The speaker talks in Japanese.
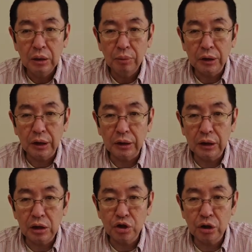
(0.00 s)
まあ、立て
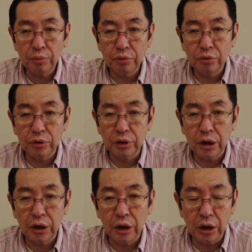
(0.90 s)
直した分
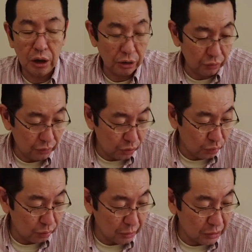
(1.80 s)
圏内かなというふうに
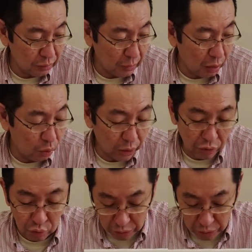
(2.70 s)
思います。まあ、これと